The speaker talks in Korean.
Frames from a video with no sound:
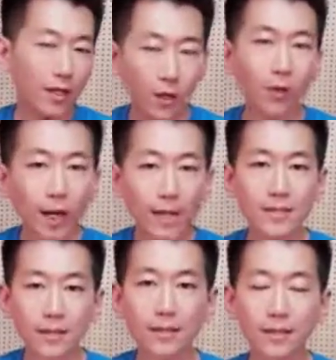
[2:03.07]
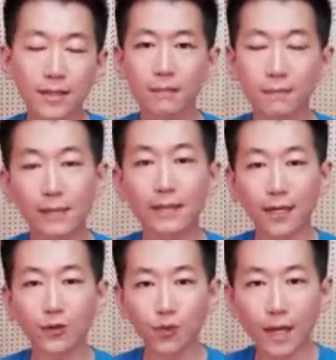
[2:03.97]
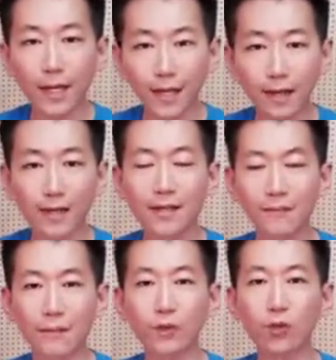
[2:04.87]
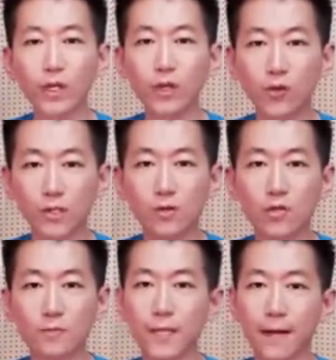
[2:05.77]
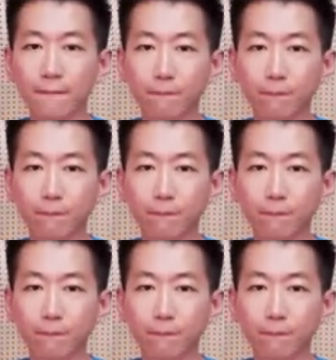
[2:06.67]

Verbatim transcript: 여러 가지를 바탕으로 아마 멘토링이 이루어질 것입니다.